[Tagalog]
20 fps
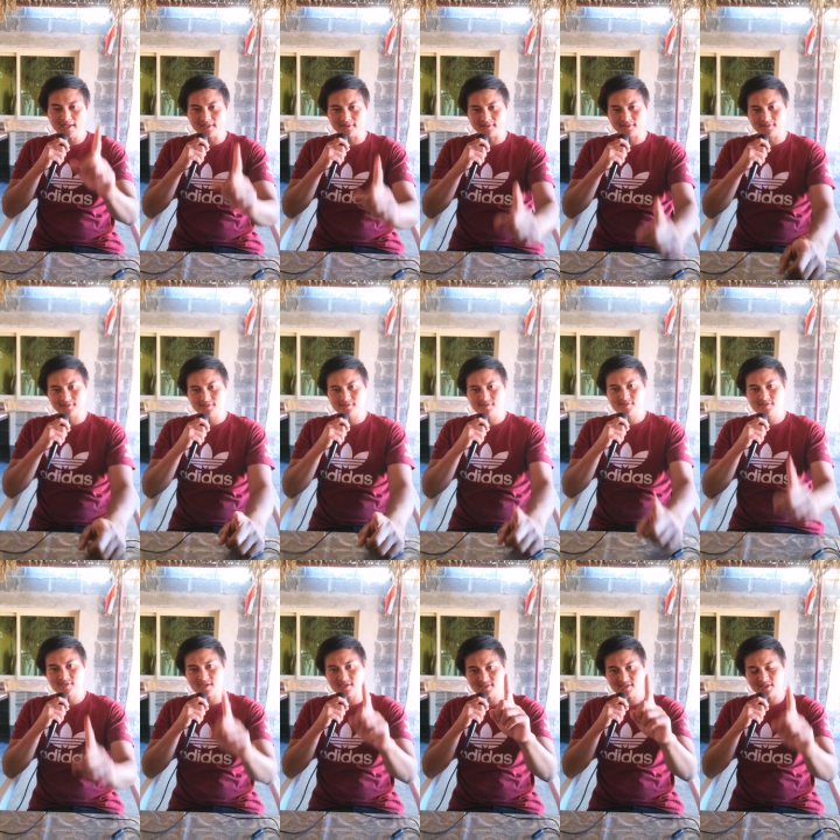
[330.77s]
than
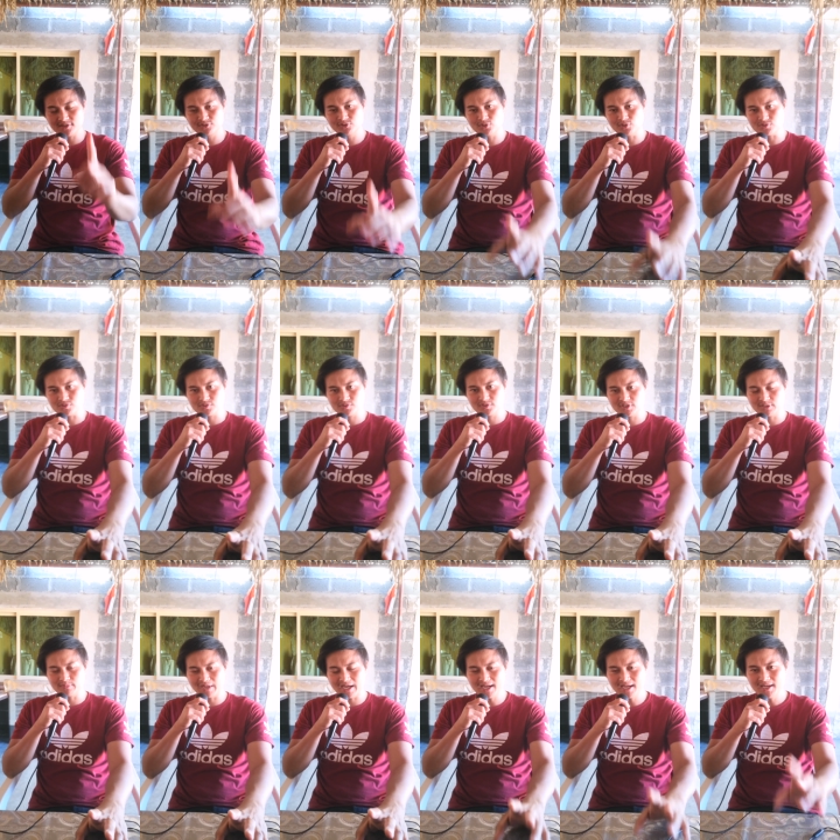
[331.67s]
sa isang Diyos.
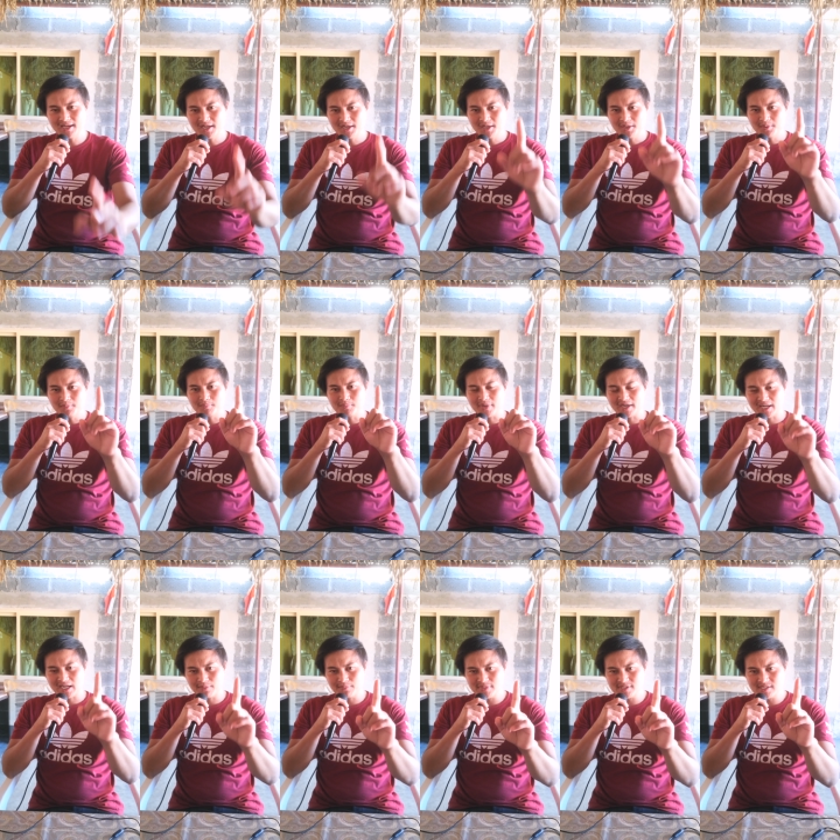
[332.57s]
Di ba?
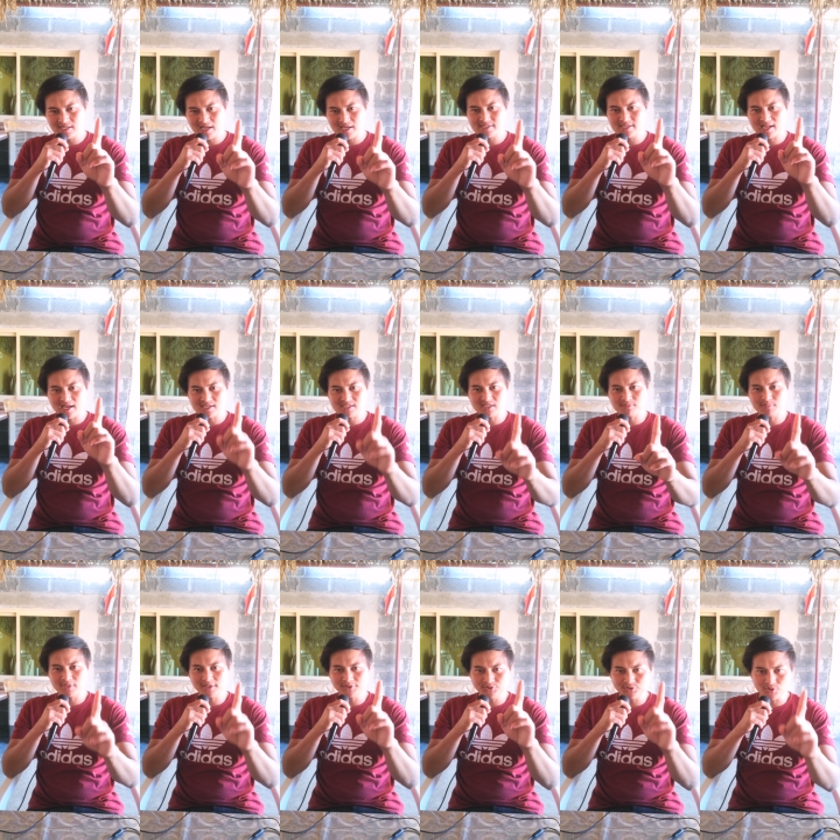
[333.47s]
Marami silang
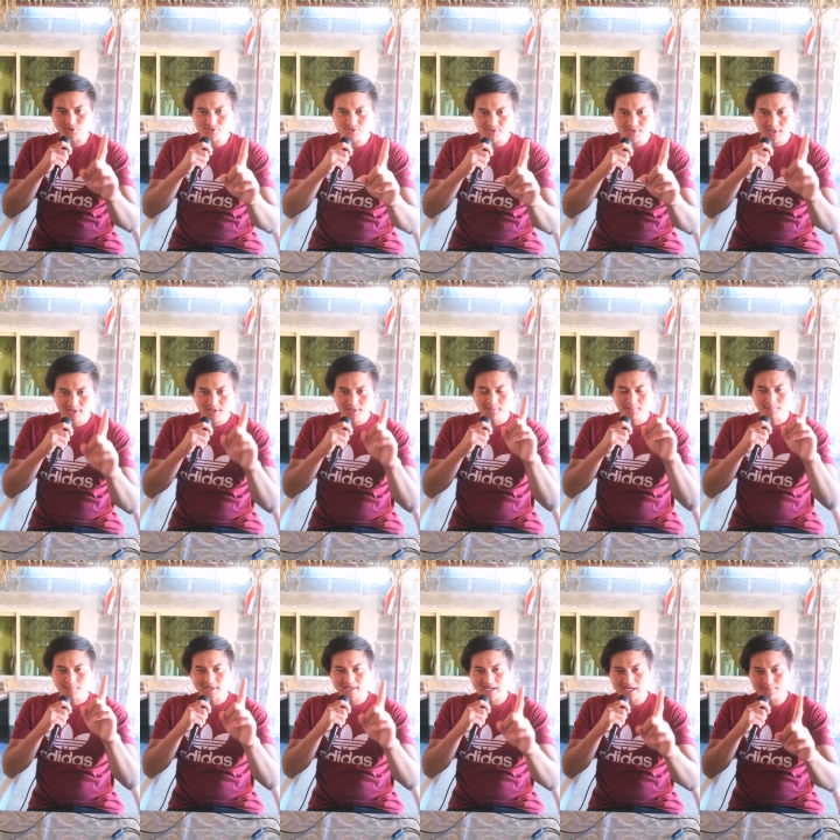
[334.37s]
sinasambang Diyos,
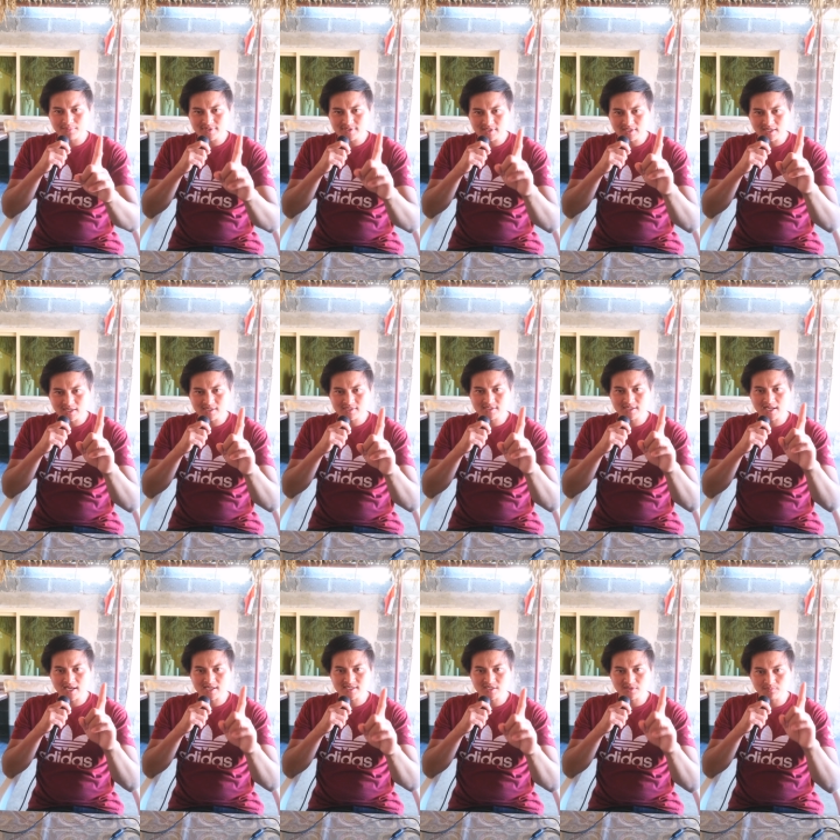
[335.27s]
marami silang
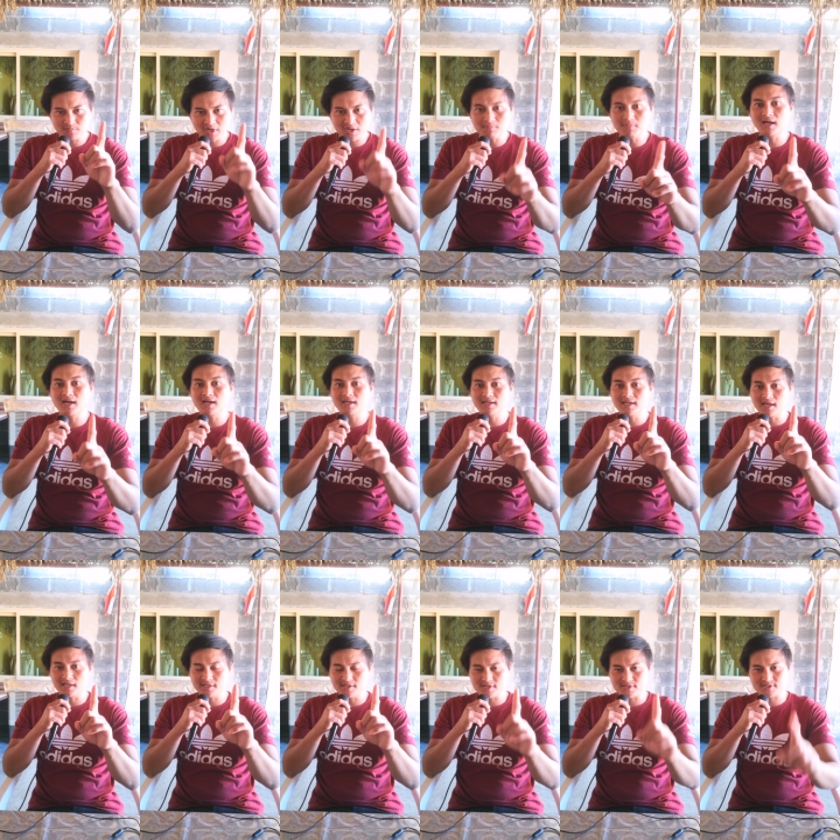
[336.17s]
sinasambang mga
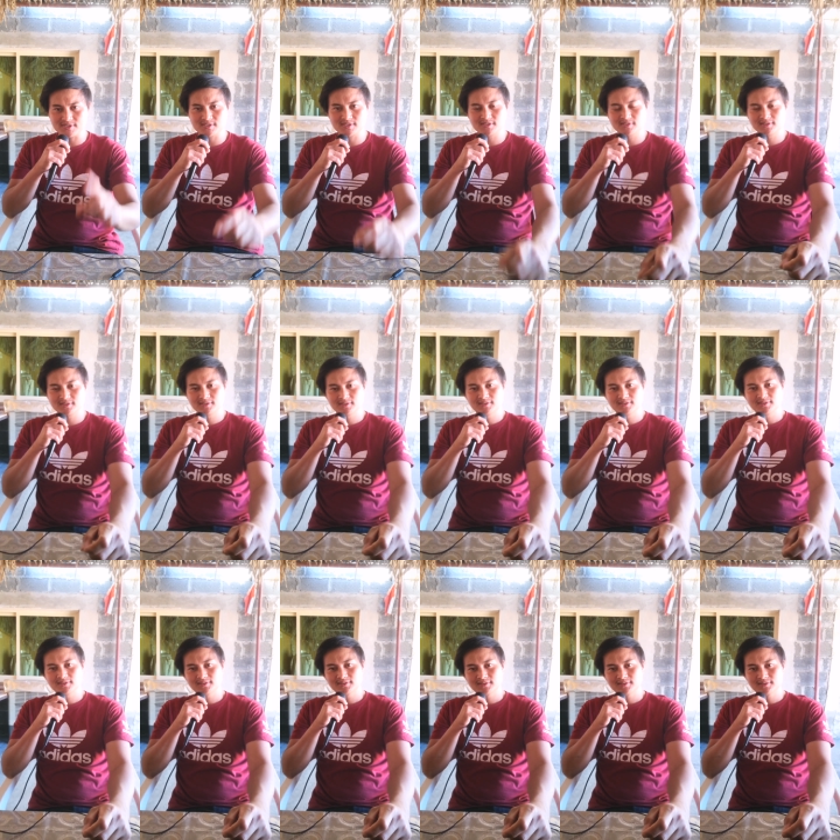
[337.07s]
goddess.
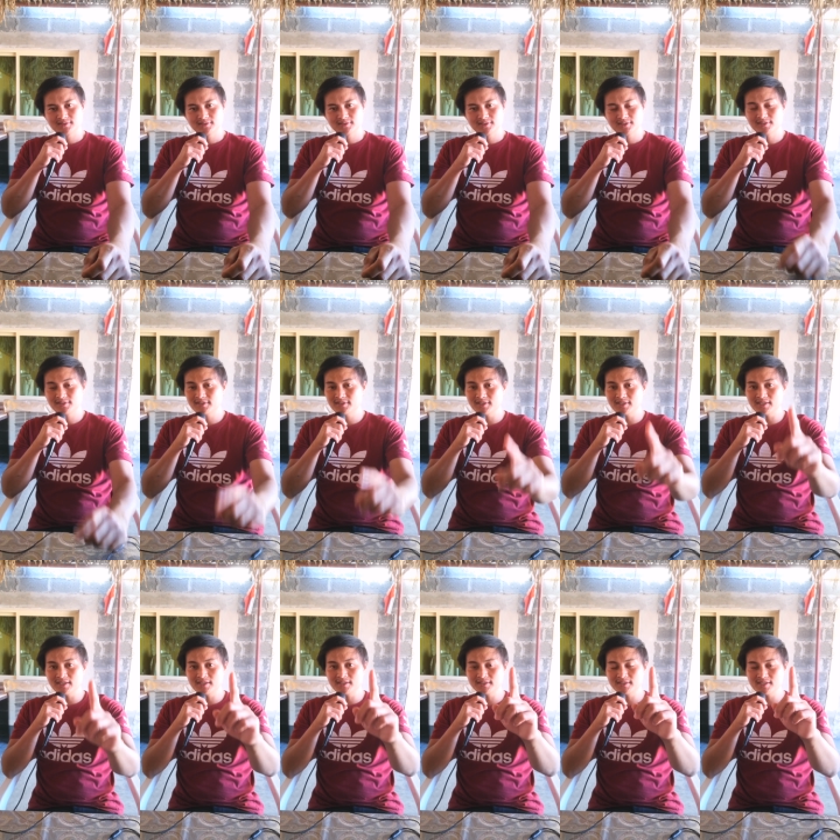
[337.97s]

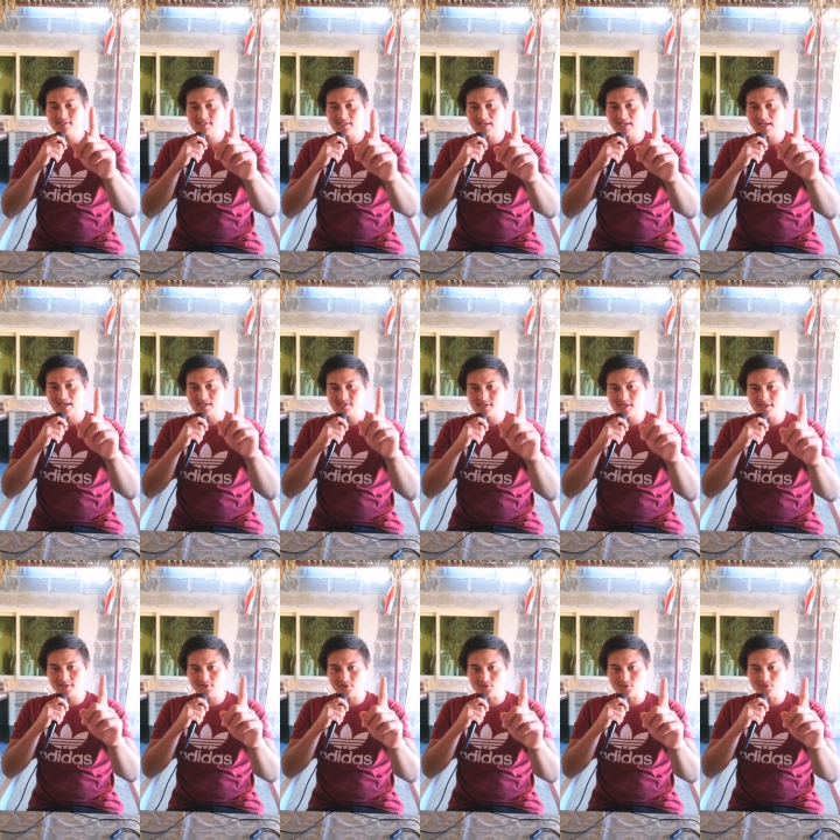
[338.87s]
Hindi, hindi sila
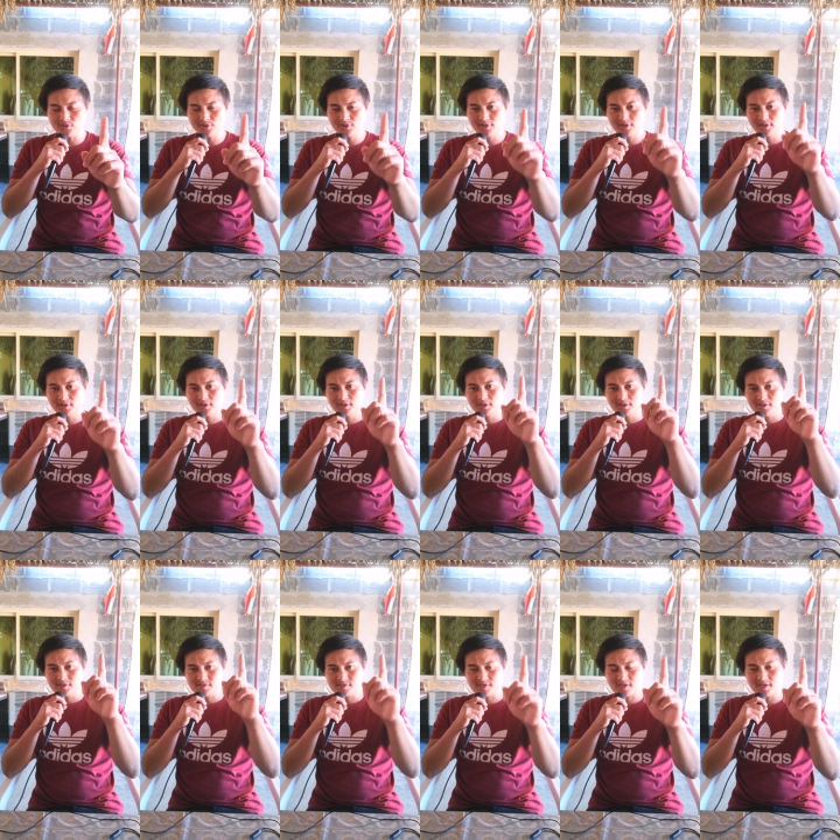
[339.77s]
nakasentro
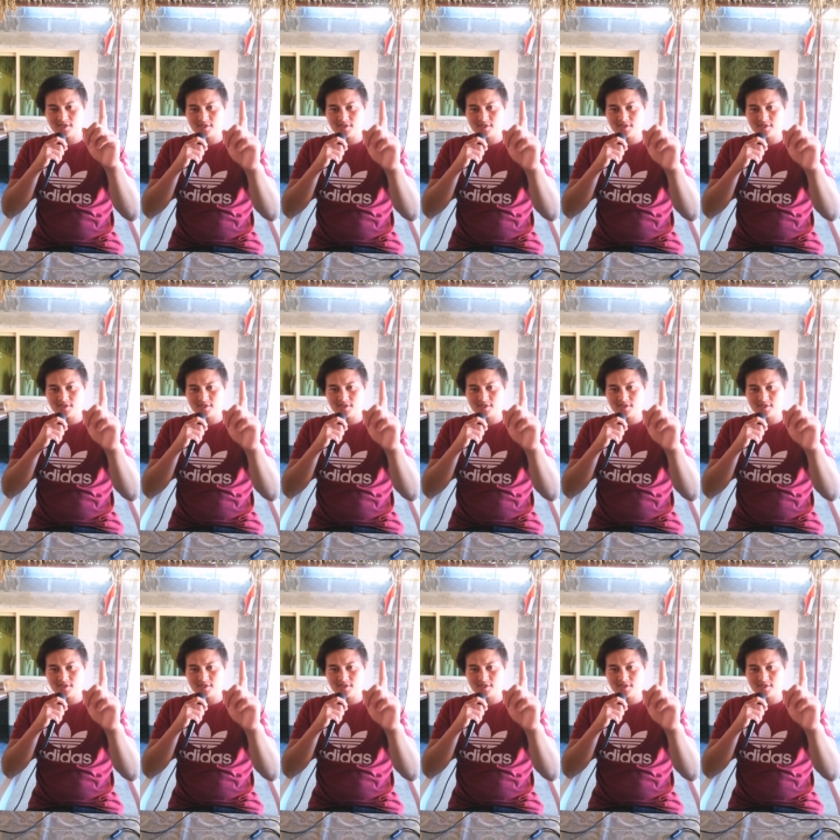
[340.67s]
sa